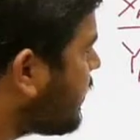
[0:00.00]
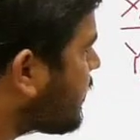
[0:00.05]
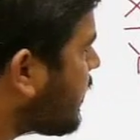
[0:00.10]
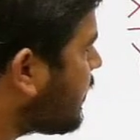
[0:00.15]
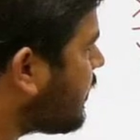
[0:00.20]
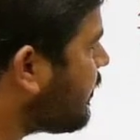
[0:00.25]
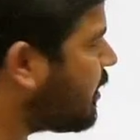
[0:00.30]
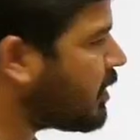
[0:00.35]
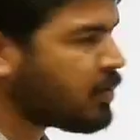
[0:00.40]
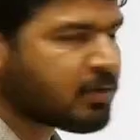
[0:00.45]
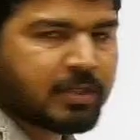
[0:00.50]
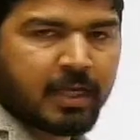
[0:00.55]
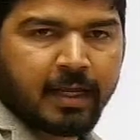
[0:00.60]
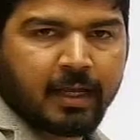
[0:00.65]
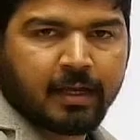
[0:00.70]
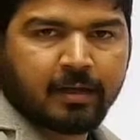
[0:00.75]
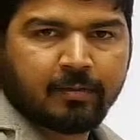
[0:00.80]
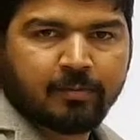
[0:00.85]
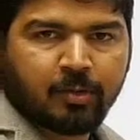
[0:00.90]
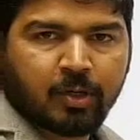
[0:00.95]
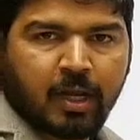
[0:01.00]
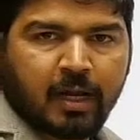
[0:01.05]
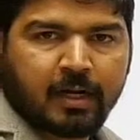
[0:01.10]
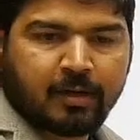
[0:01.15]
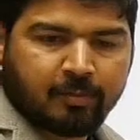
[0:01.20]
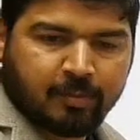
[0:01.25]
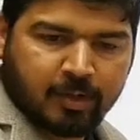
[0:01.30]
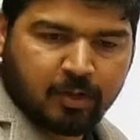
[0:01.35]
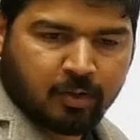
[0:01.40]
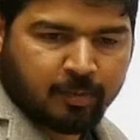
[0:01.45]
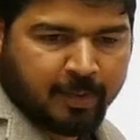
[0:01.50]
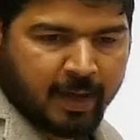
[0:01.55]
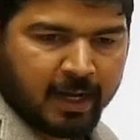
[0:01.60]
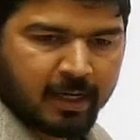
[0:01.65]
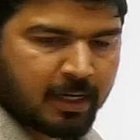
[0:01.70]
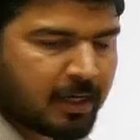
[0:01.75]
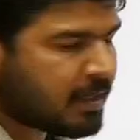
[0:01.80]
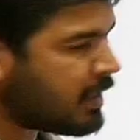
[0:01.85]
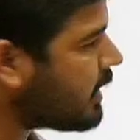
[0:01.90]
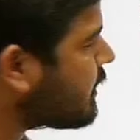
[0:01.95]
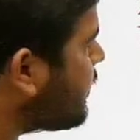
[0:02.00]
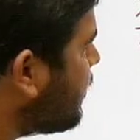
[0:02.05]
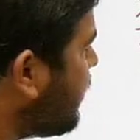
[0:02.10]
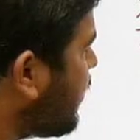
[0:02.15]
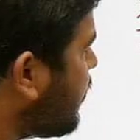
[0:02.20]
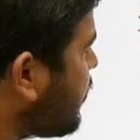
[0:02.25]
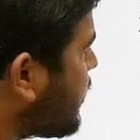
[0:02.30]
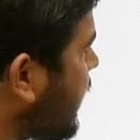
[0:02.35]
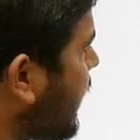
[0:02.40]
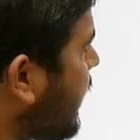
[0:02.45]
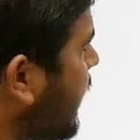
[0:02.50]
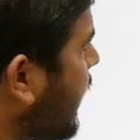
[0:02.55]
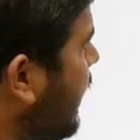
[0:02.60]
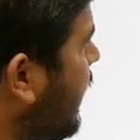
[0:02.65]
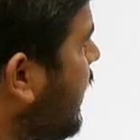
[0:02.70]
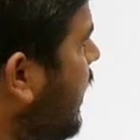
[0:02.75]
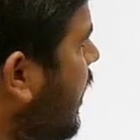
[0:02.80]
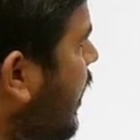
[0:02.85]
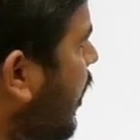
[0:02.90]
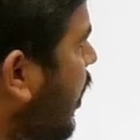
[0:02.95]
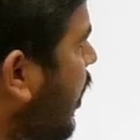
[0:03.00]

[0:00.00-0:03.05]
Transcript: इसका तो बिल्कुल सही है पोलर बिल्कुल पैरल कनेक्शन बिल्कुल सही है